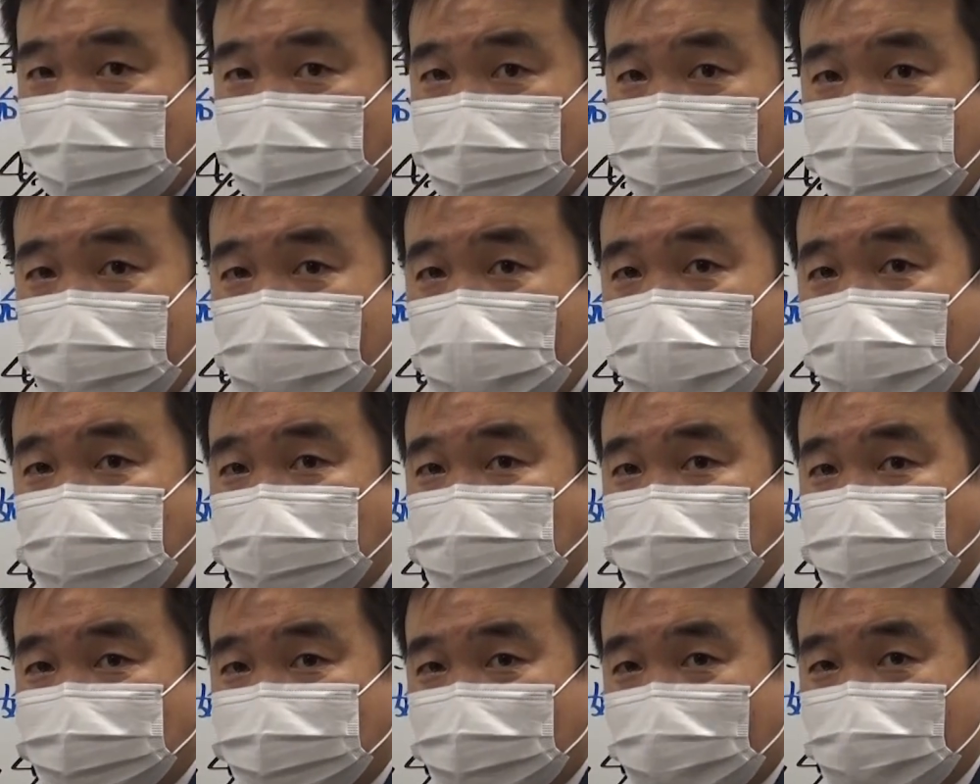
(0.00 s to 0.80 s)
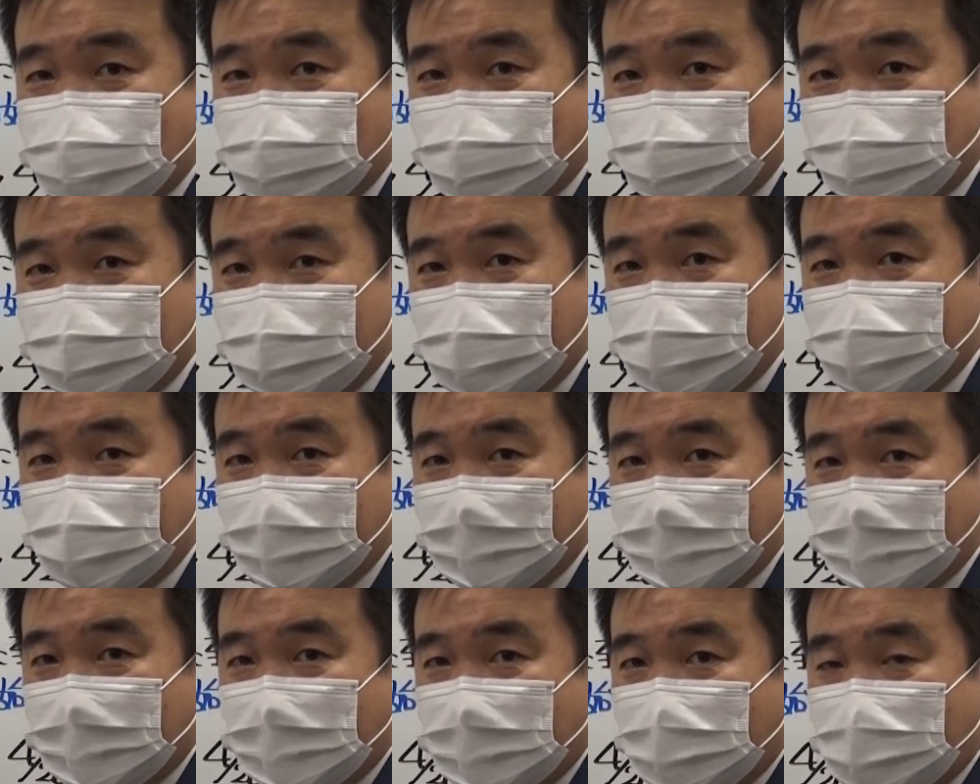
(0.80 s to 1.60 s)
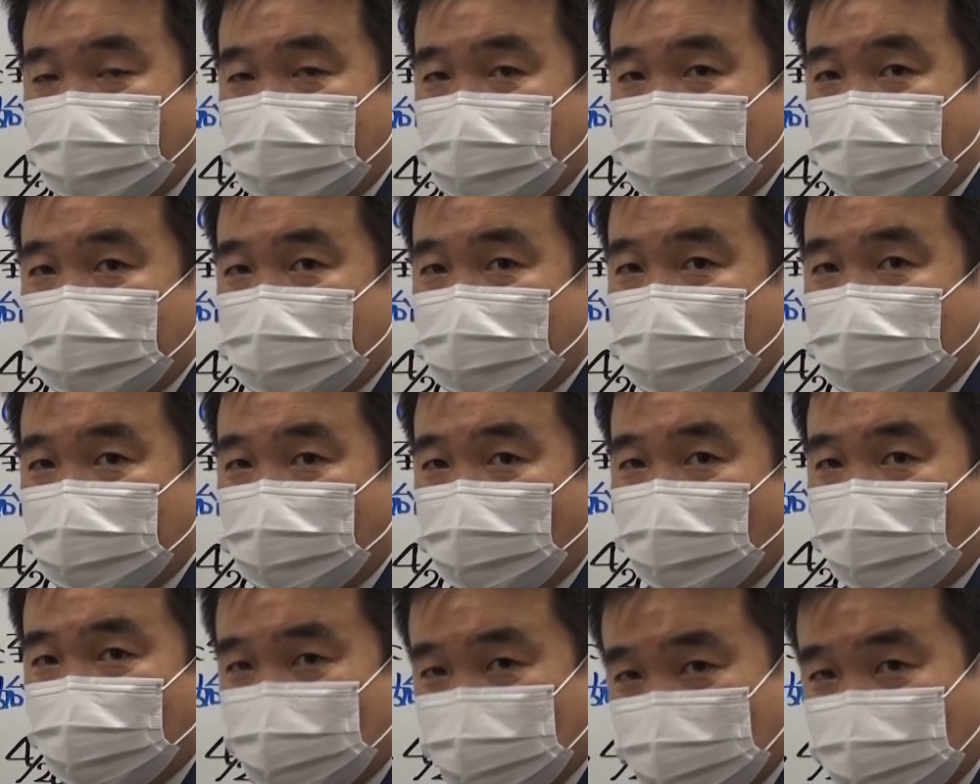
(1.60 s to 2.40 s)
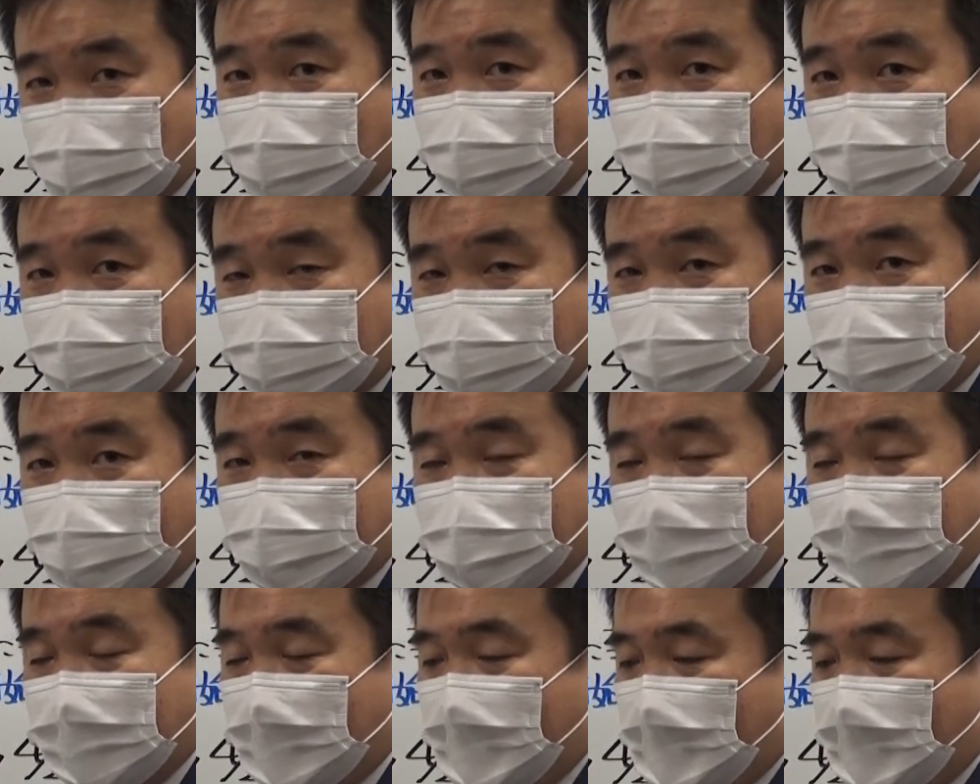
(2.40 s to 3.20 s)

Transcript: 見える場所に、えー、置いといてください。